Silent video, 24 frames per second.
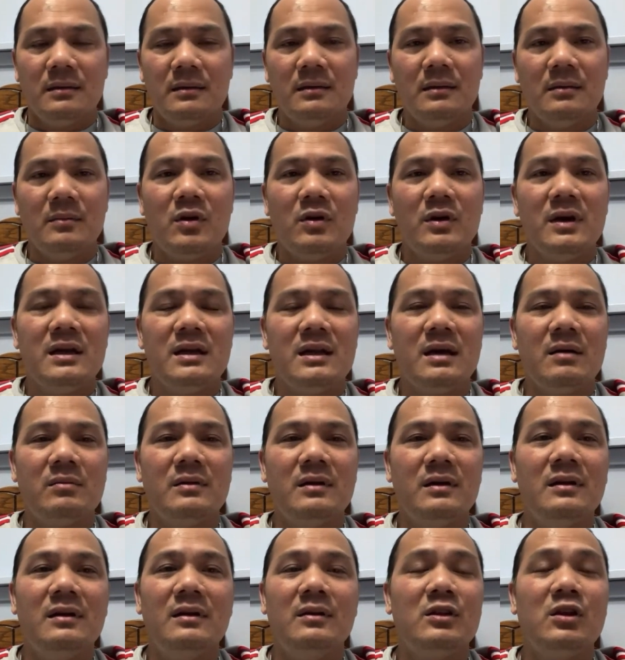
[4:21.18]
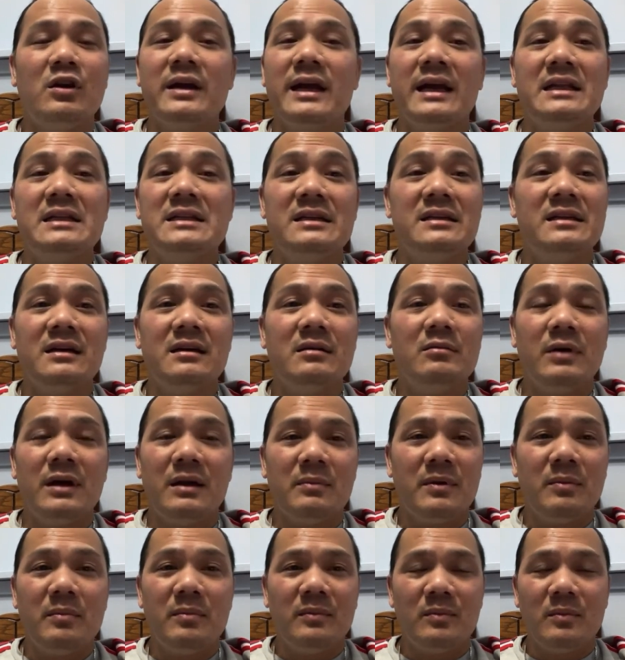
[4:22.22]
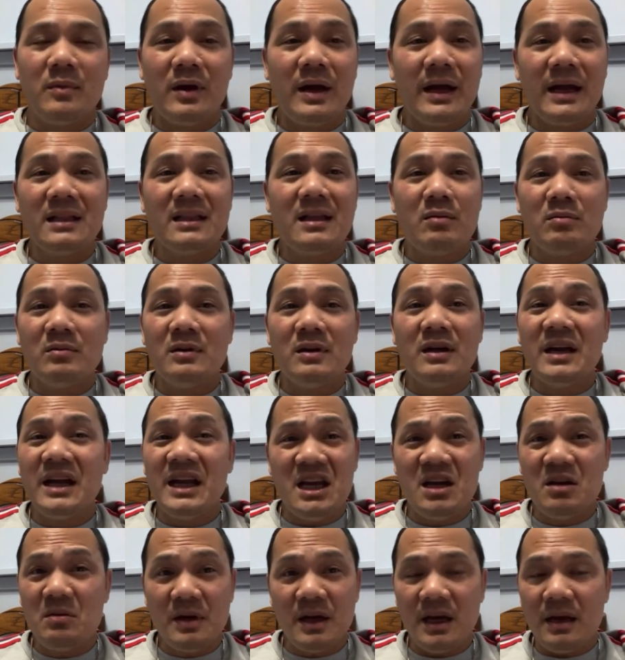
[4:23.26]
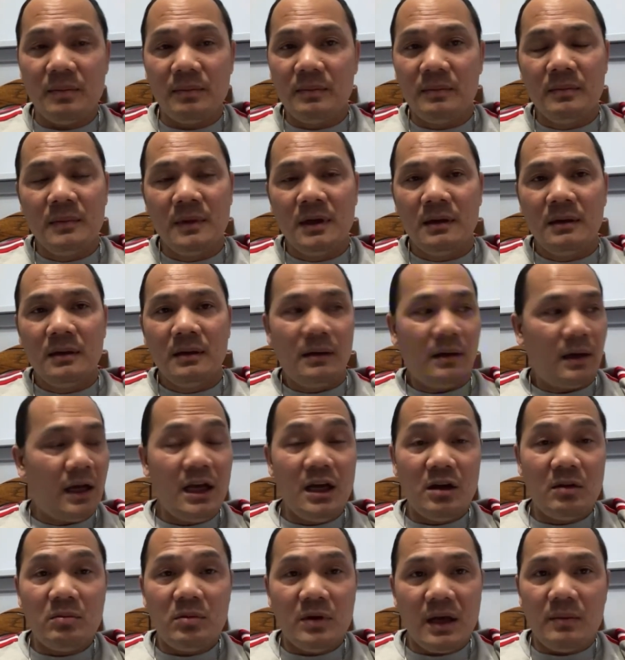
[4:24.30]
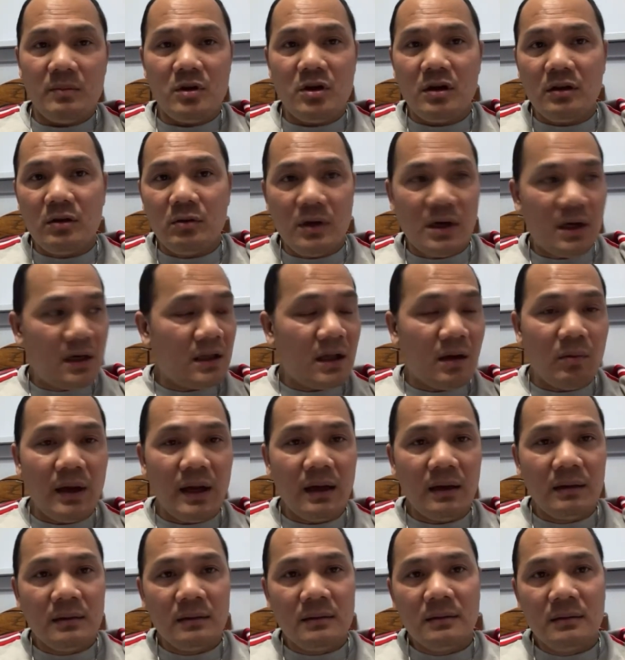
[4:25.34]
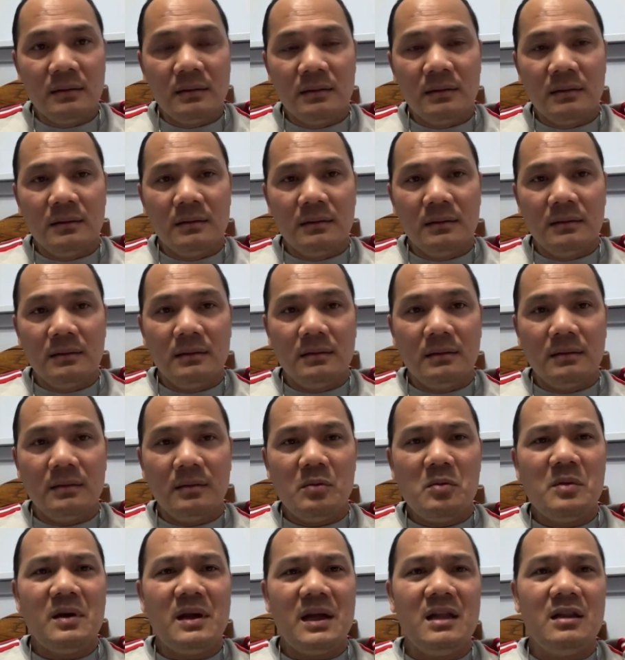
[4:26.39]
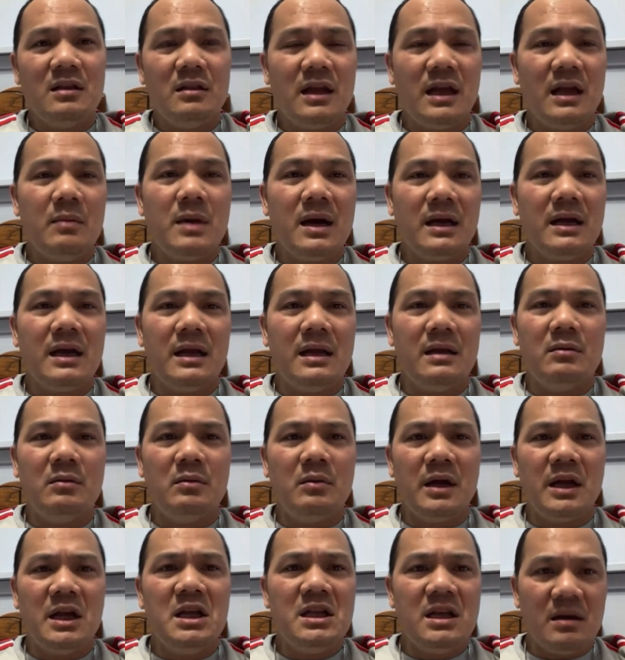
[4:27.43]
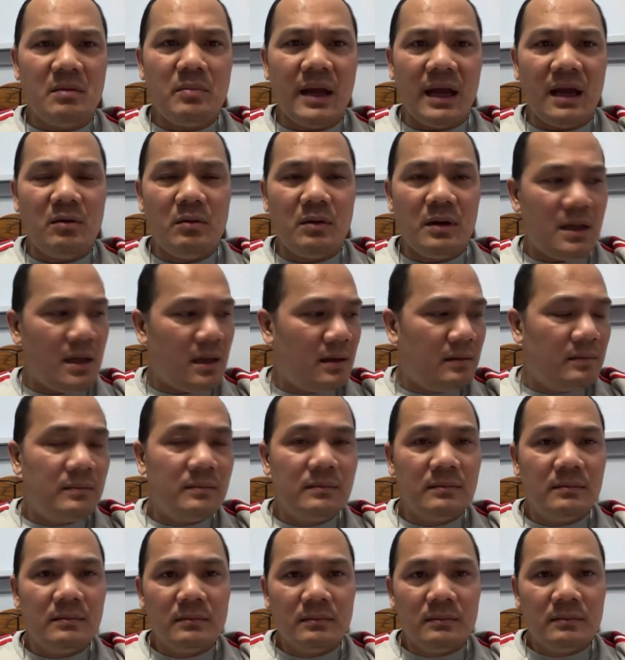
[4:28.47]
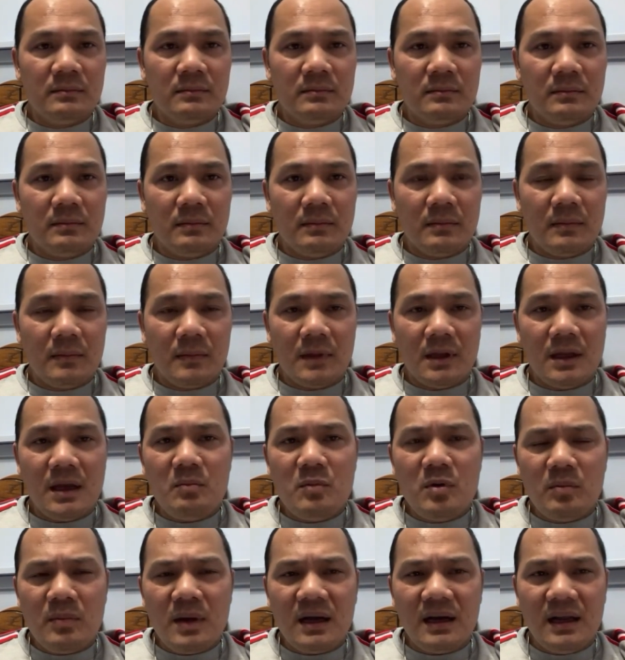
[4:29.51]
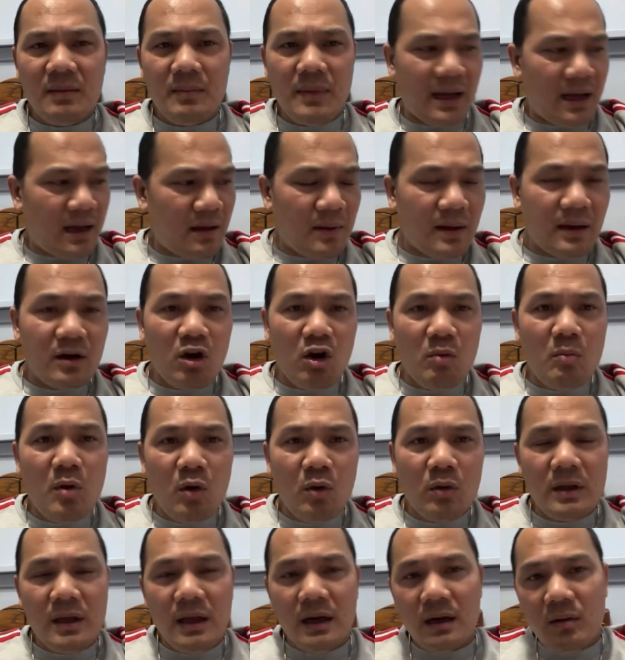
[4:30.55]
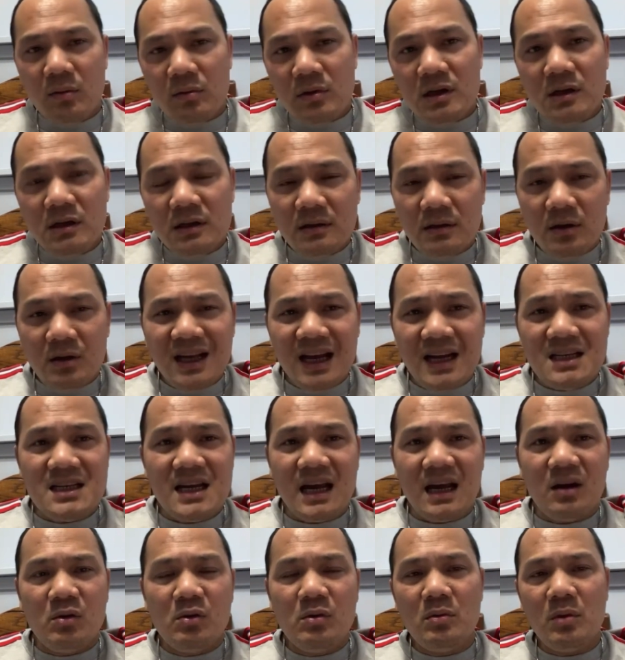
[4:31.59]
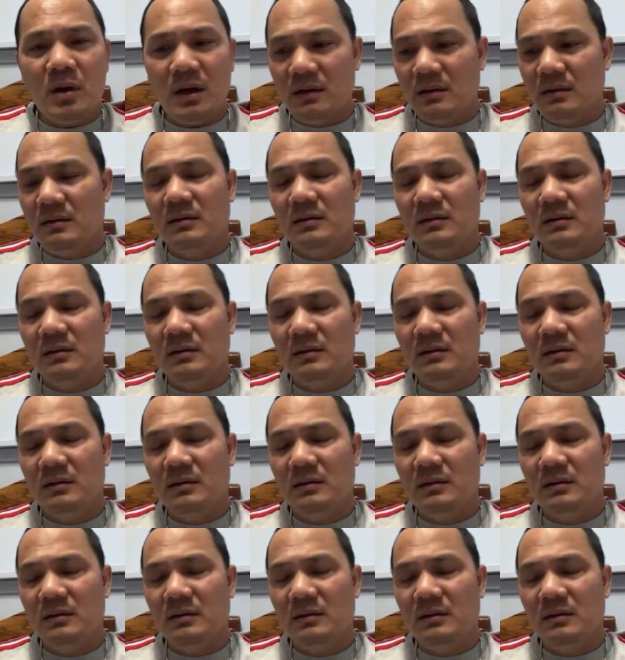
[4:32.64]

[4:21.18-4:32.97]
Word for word: bọn kinh tộc nó tối ngày xin cướp vậy bọn, bọn hán tộc nó ỷ không kịp ỷ không kịp cho tụi kinh tộc ăn lấy lấy bất kỳ rồi ỷ chết mẹ luôn cái gì chắc con mắt đi bẻ mà đọc mồm về nấu nước thay trà uống quá